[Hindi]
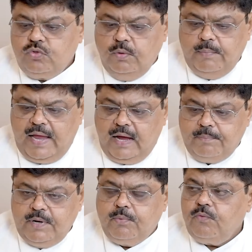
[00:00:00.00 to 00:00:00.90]
तो मैं
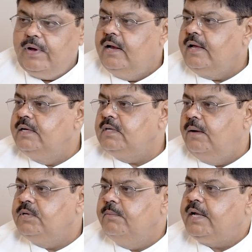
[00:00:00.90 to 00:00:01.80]
अपनी प्रोफाइल के हिसाब
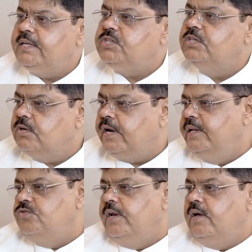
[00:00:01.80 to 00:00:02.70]
से मैं किचन
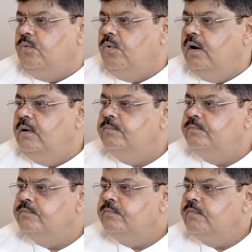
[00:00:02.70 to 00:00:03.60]
ट्रेनिंग ज्वाइन करूंगा जी
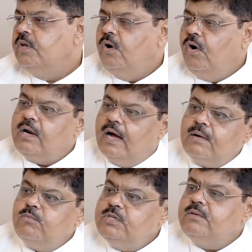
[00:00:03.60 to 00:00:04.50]
और
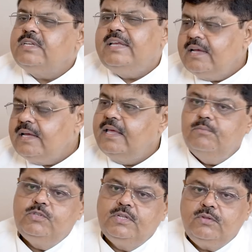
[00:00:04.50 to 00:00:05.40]
अगर मुझे चाहिए कि नहीं
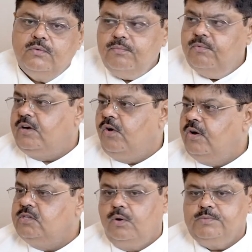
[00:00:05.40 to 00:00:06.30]
मुझे तो वाइट
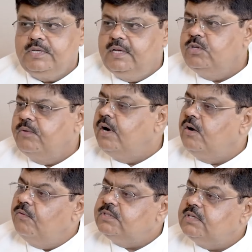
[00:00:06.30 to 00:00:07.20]
कॉलर जॉब चाहिए मुझे फ्रंट
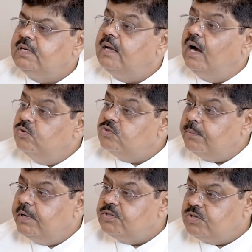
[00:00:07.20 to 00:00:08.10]
ऑफिस चाहिए या हाउस
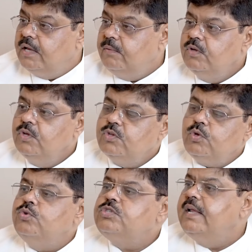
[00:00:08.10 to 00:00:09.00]
कीपिंग चाहिए तो
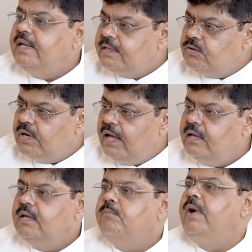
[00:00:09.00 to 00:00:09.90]
उसके लिए जो है
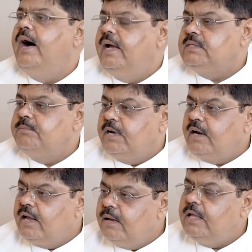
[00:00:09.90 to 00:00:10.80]
मैं आई
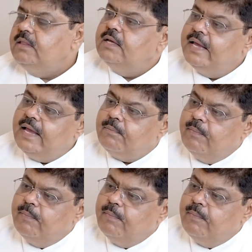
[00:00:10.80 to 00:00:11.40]
करने के बाद एक